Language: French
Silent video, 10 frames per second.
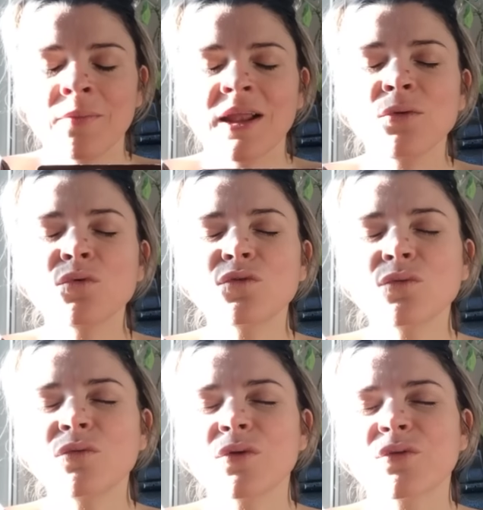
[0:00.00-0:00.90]
Elle nous
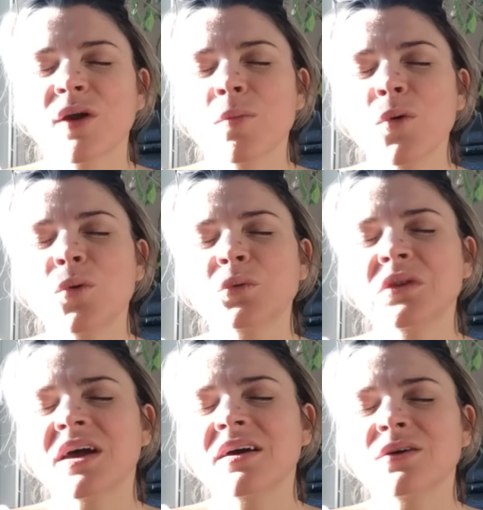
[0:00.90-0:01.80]
souffle vraiment
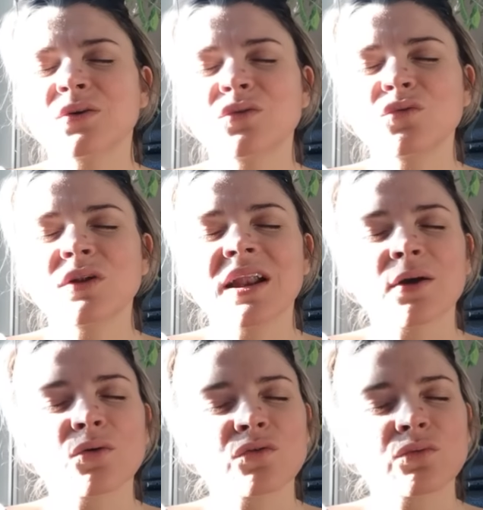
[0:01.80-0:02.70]
qu'on a euh, toutes les
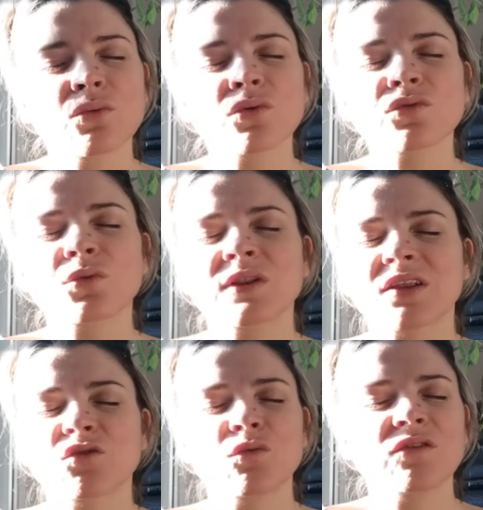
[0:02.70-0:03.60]
ressources, qu'on
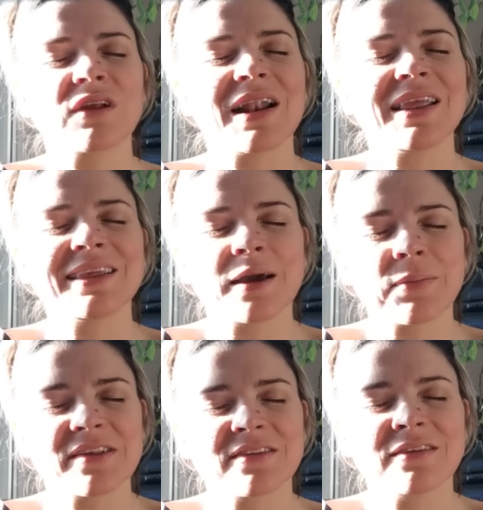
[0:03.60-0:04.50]
a toutes les
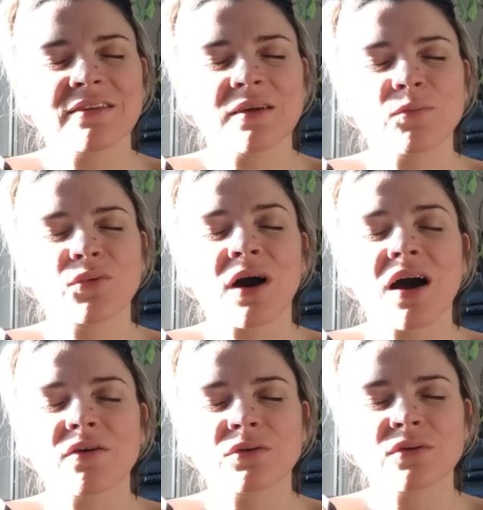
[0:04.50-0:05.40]
capacités pour
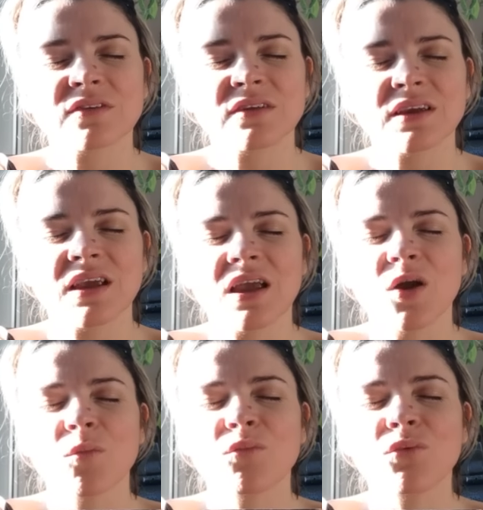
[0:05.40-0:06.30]
avancer,
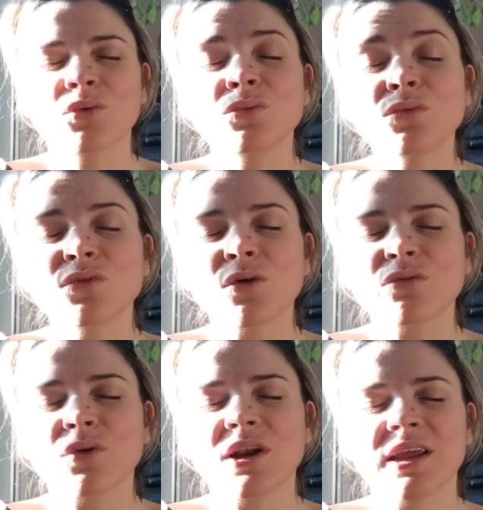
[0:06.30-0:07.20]
pour nous
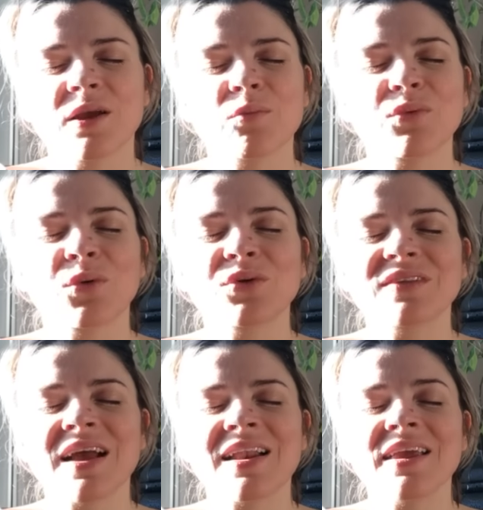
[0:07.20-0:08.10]
envoler, pour
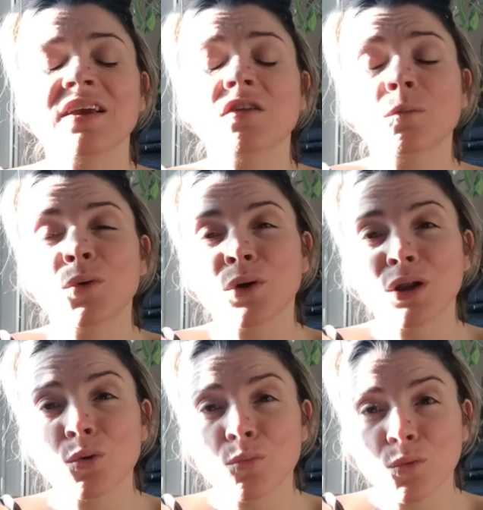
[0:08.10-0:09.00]
oser aller
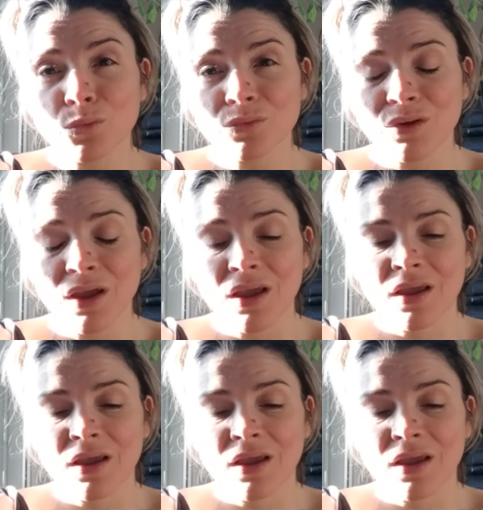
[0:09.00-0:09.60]
explorer le monde